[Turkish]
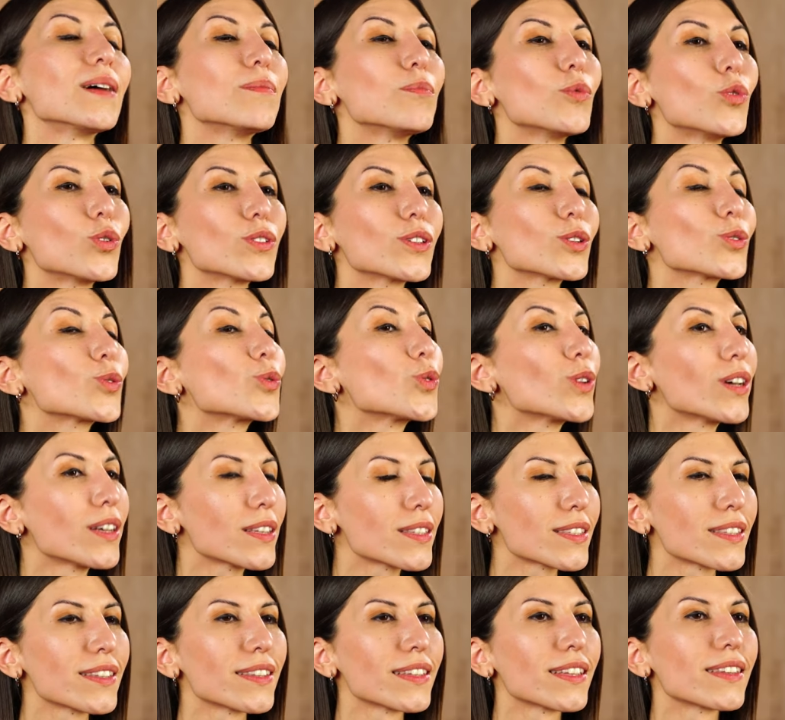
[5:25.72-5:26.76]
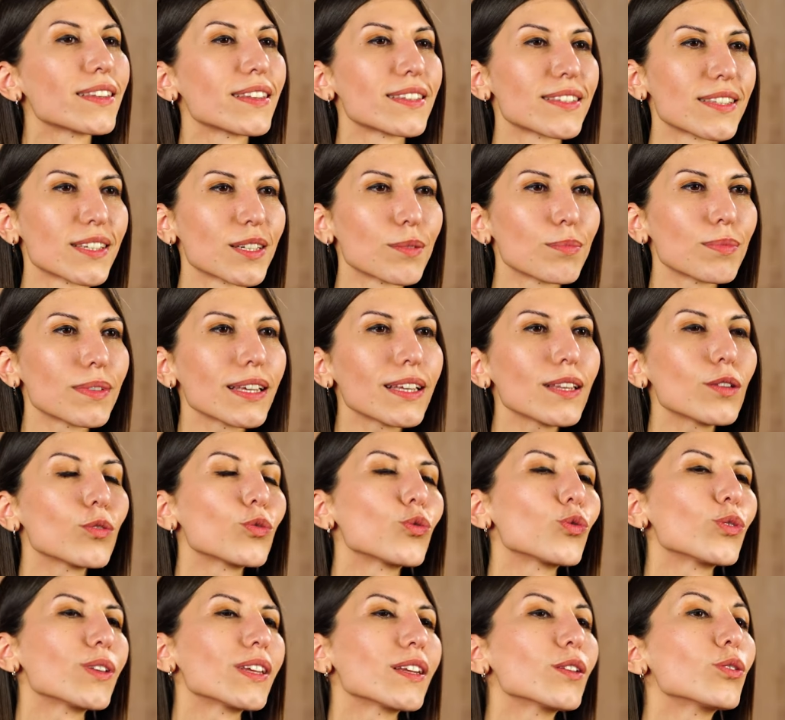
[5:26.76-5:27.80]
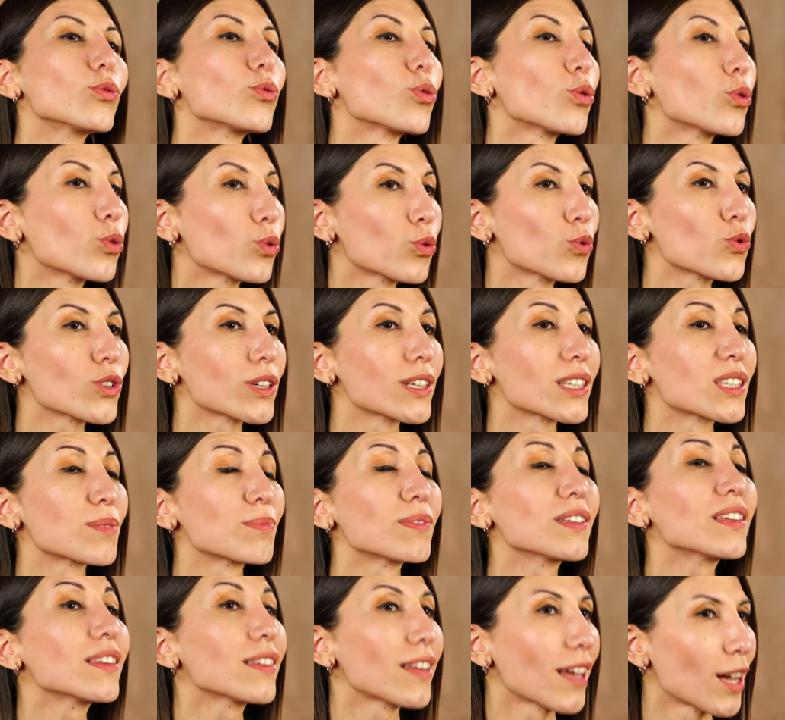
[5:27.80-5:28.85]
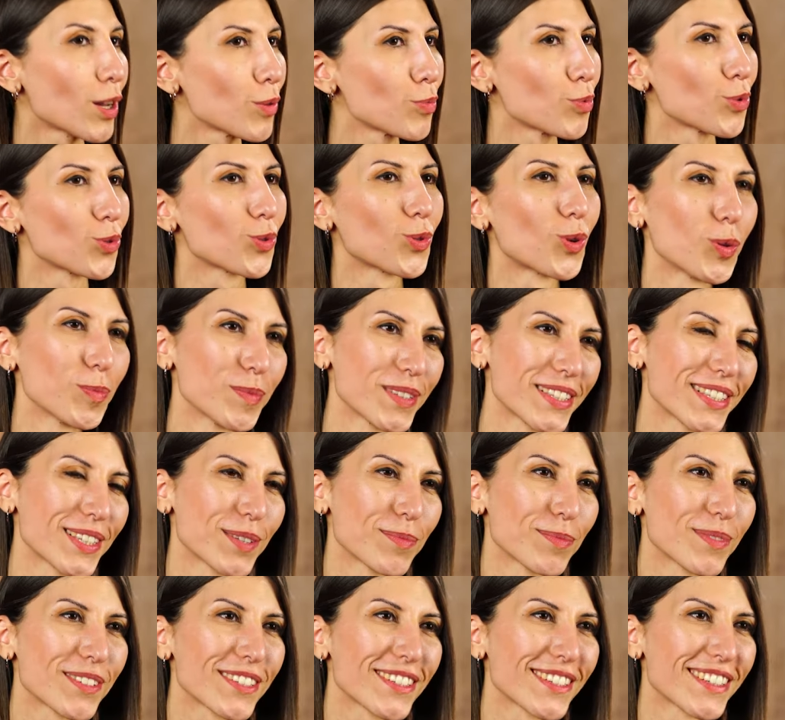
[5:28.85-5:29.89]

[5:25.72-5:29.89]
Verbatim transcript: Ama orada konu aslında tasarım değil, ürünlerin dondurucu kısmının daha büyük olmasıymış.